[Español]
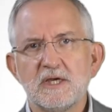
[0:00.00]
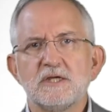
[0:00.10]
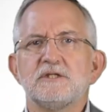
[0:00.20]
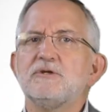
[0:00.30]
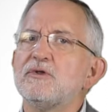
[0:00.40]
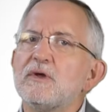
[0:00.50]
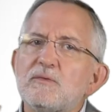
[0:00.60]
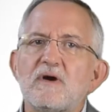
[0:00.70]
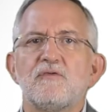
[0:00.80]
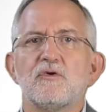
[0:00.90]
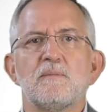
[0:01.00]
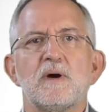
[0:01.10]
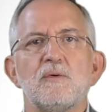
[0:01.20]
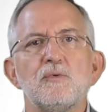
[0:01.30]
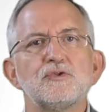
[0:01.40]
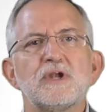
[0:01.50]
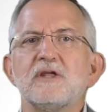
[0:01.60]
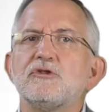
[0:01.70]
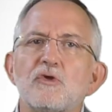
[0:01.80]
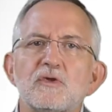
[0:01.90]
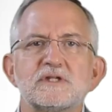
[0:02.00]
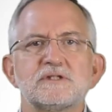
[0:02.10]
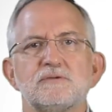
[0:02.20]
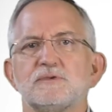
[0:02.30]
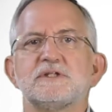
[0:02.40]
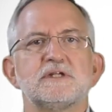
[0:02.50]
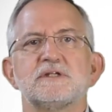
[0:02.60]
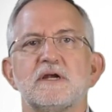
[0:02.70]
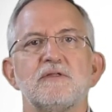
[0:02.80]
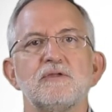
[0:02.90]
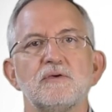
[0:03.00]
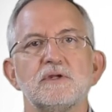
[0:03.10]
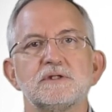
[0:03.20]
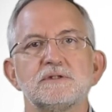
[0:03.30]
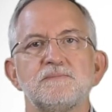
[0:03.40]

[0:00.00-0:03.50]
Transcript: sino de una forma u otra en todas nuestras relaciones.